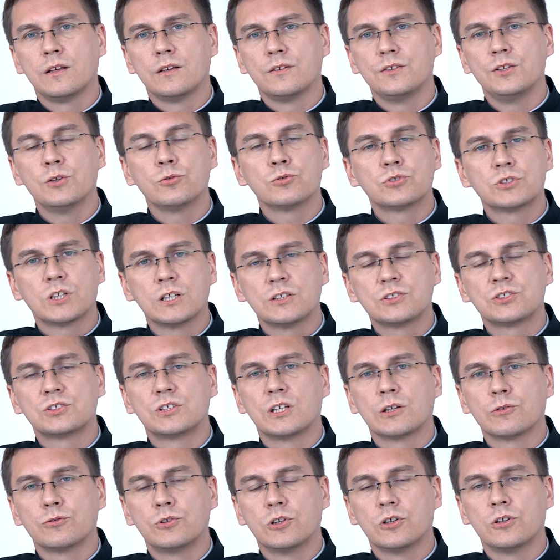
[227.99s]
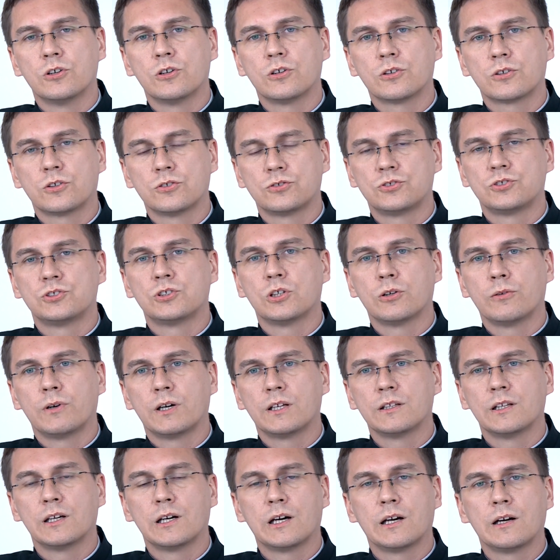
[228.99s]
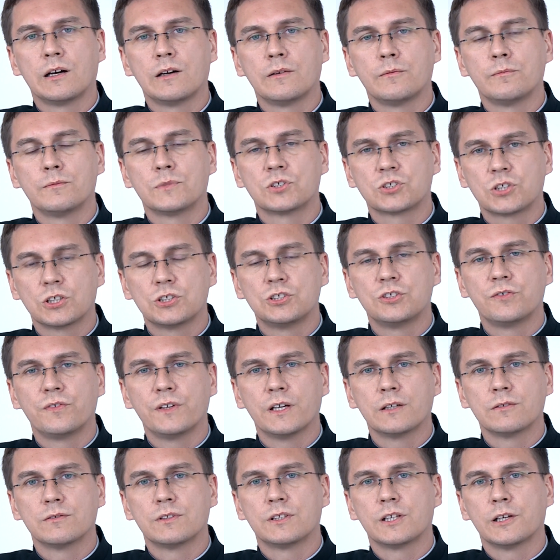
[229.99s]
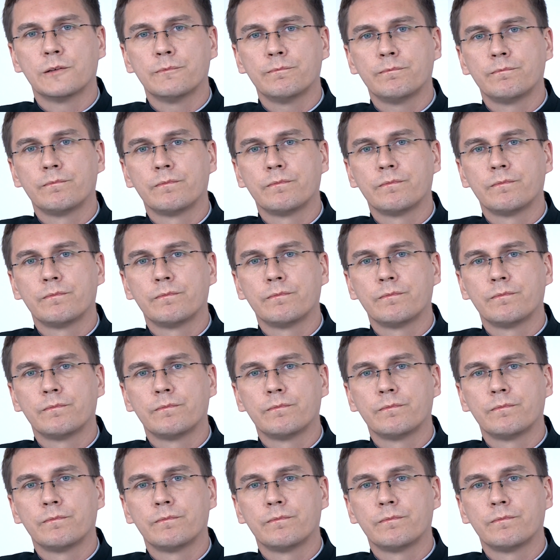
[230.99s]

nie uczęszczał do kościoła na msze święte.